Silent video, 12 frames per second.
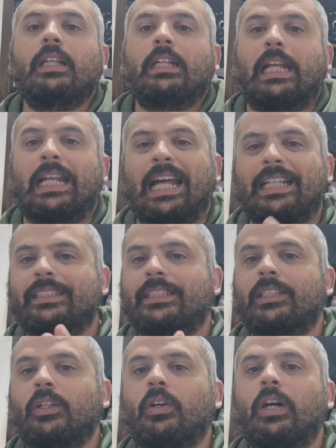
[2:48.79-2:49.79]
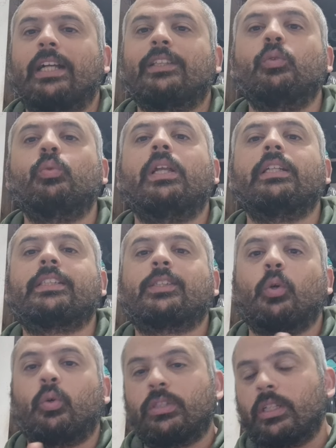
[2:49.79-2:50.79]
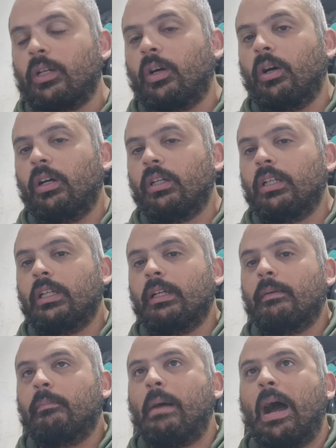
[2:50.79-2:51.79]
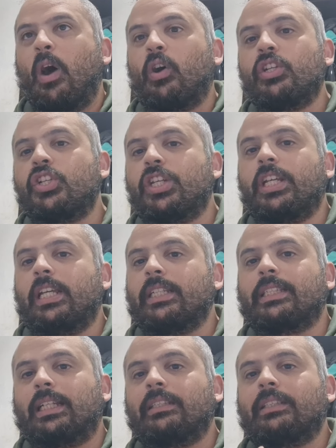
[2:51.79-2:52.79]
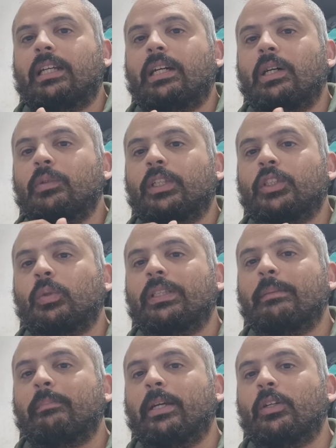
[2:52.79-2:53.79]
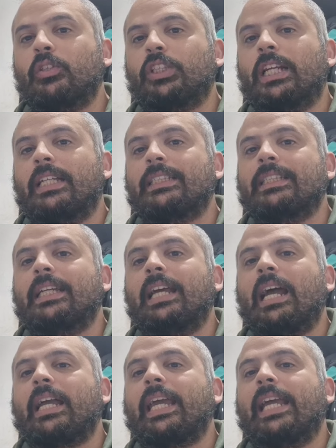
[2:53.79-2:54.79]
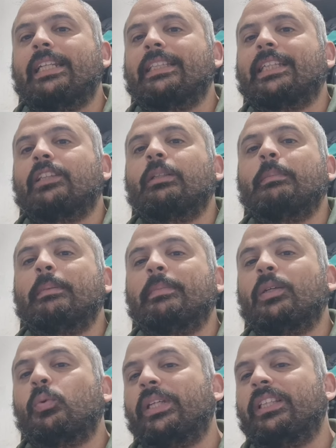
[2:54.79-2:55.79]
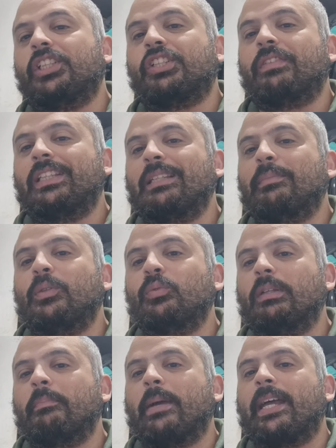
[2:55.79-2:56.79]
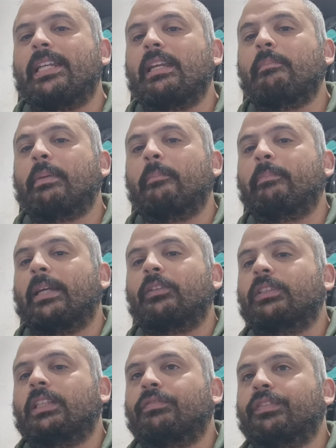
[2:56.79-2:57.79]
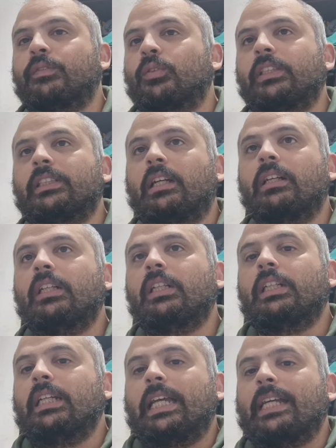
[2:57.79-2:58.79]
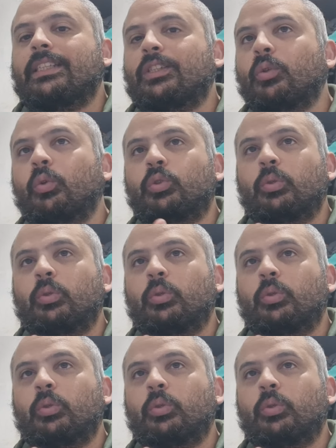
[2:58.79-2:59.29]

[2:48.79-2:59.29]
La Lazio annulla il sogno ma oggi è stata una squadra biancoceleste che ha iniziato i primi 15-20 minuti bene e pian piano si è affievolita e ha solo